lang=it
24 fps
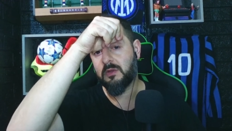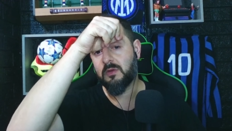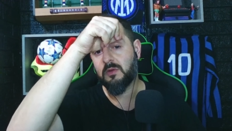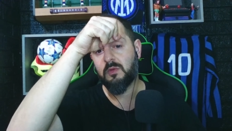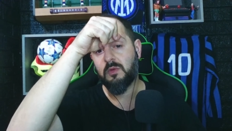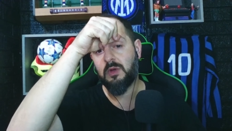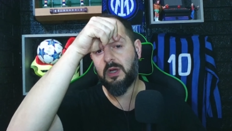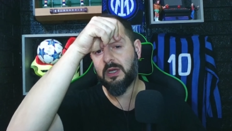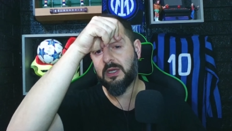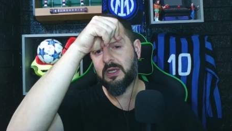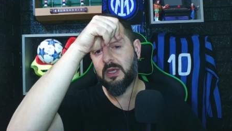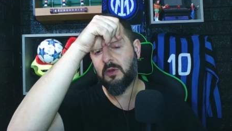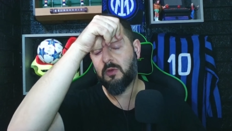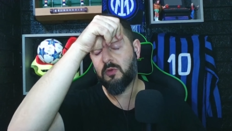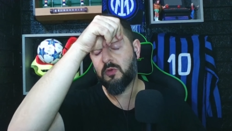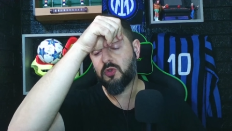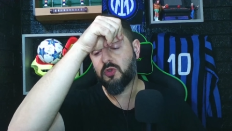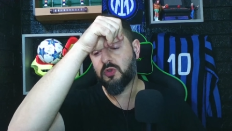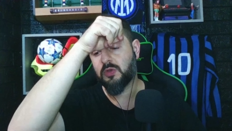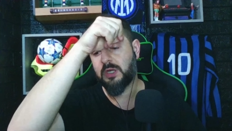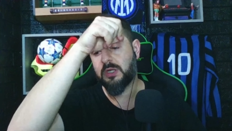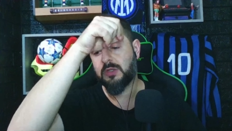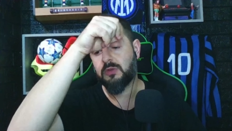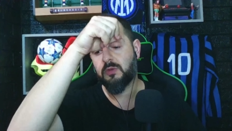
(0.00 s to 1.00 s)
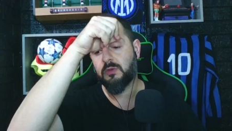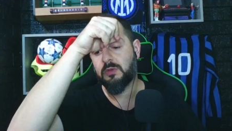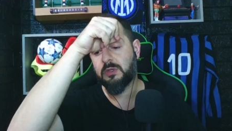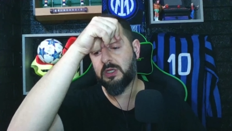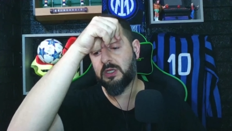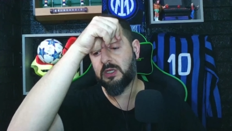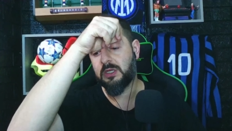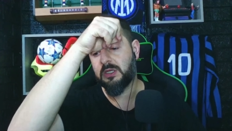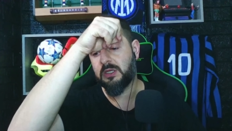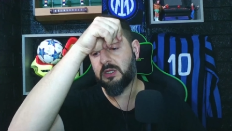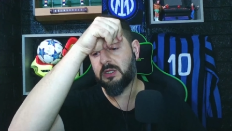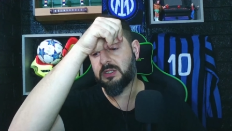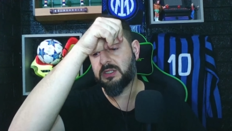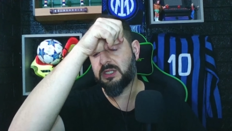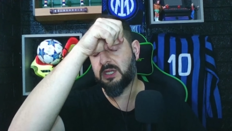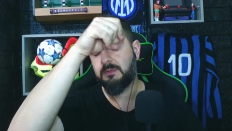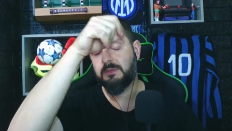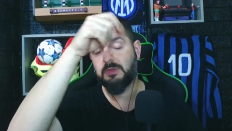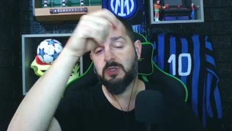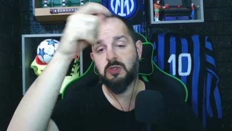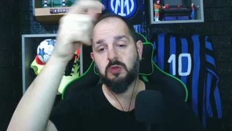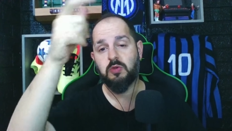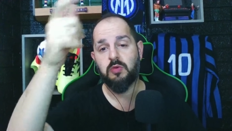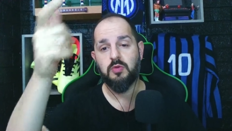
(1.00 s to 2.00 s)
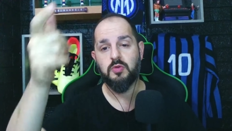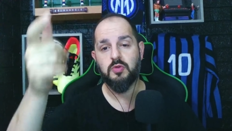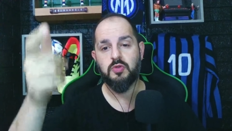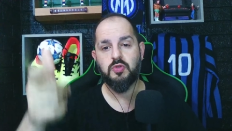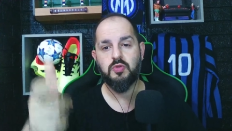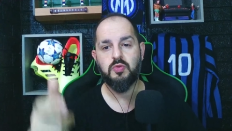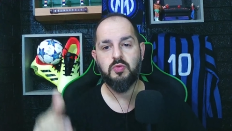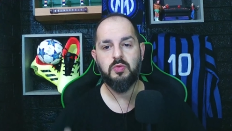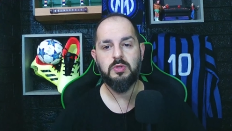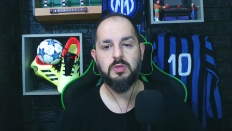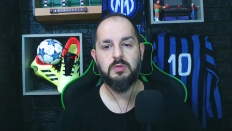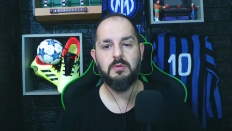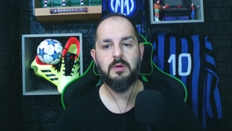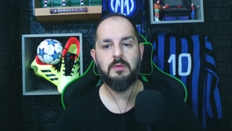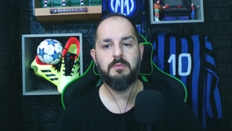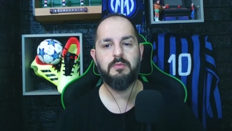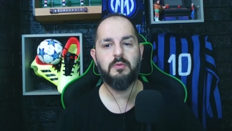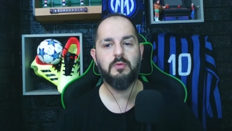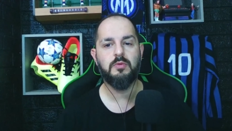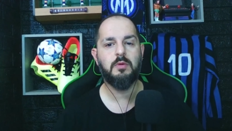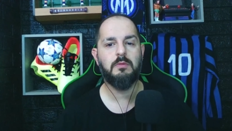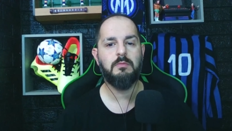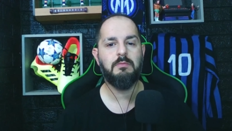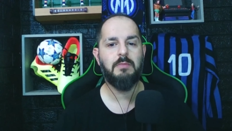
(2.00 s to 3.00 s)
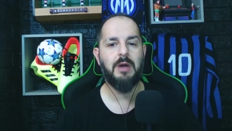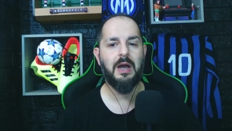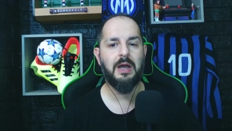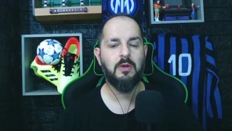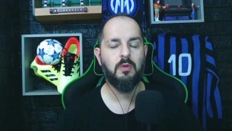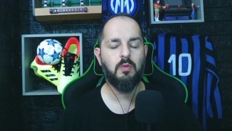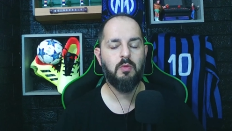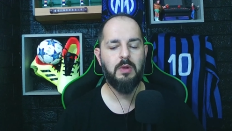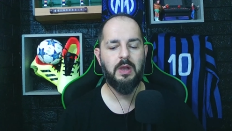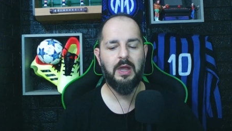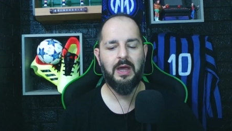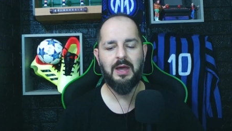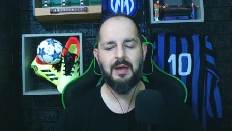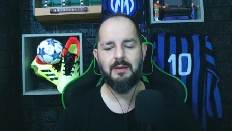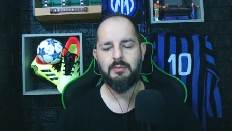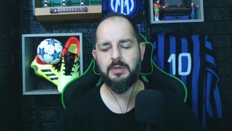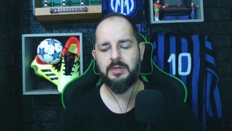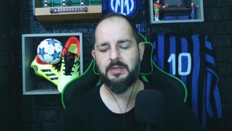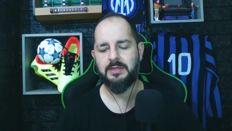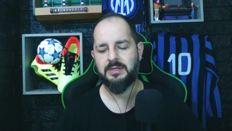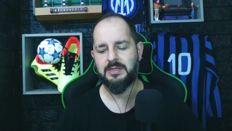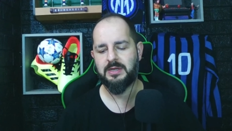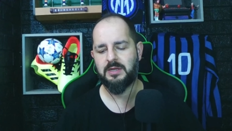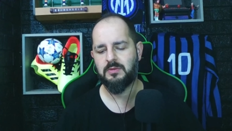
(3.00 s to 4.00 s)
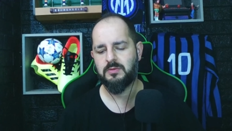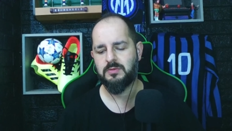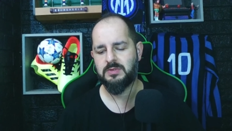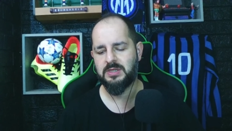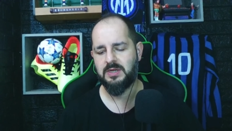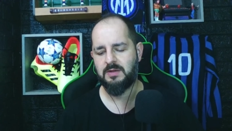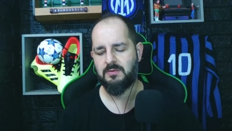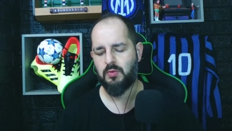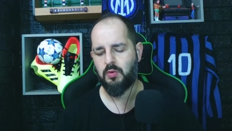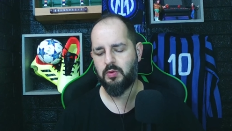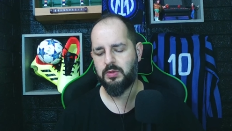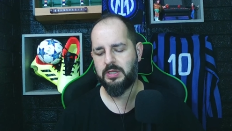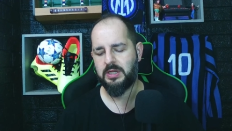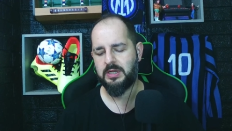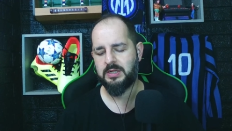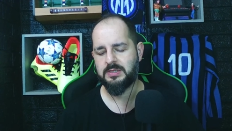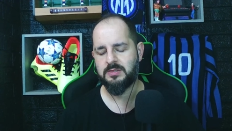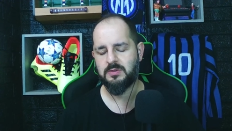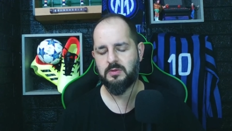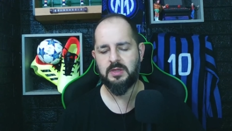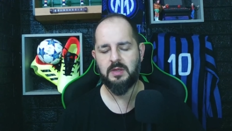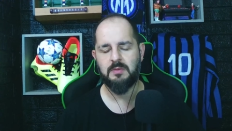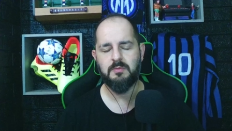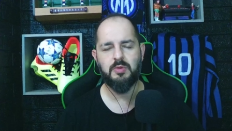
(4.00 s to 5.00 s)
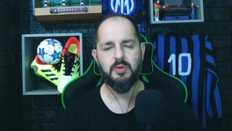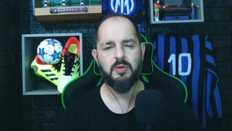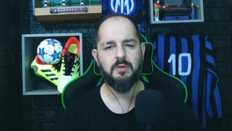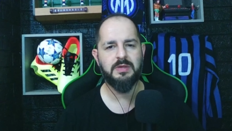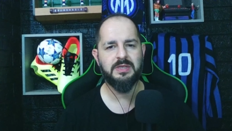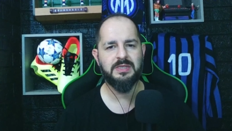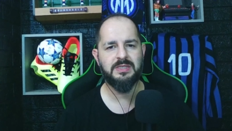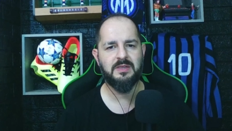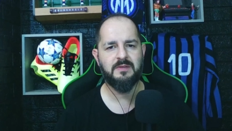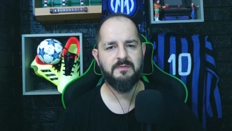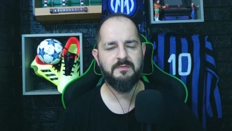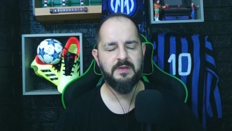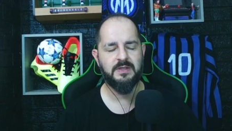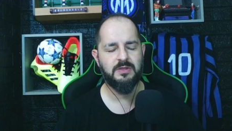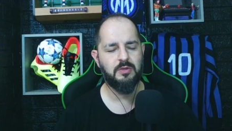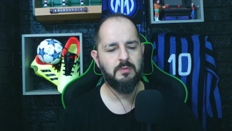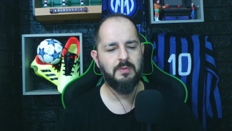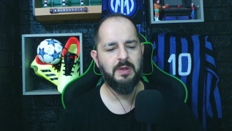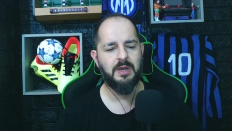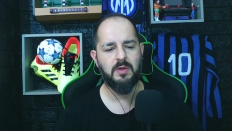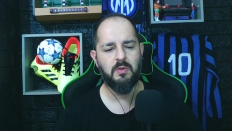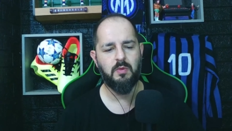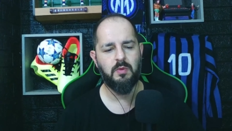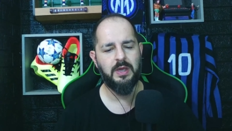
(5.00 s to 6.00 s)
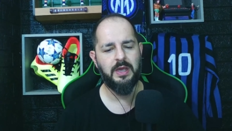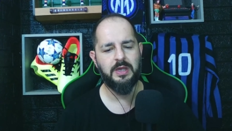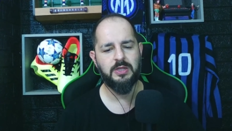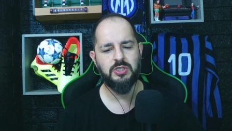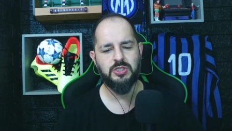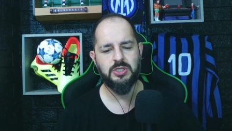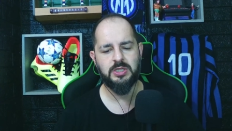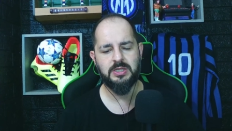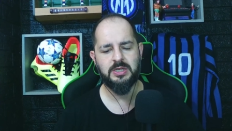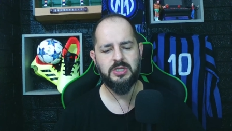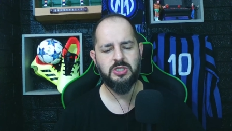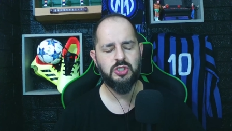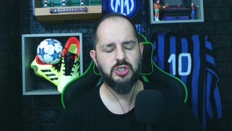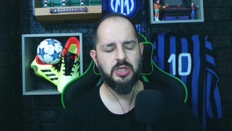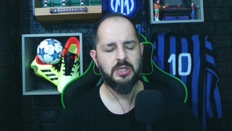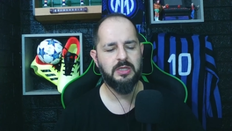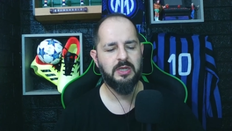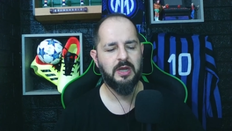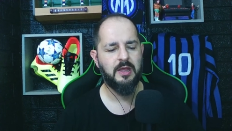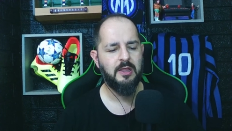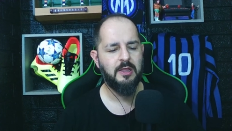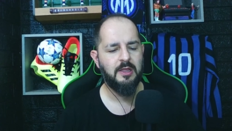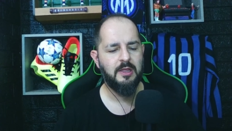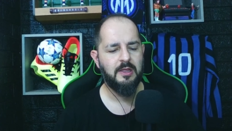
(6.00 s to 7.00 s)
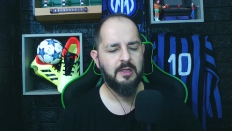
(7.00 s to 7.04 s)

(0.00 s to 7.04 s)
eh, anche con giocatori semi sconosciuti, come appunto Bangulà, poi è entrato Savona nel suo tempo dove si è fatto male, eccetera, eccetera.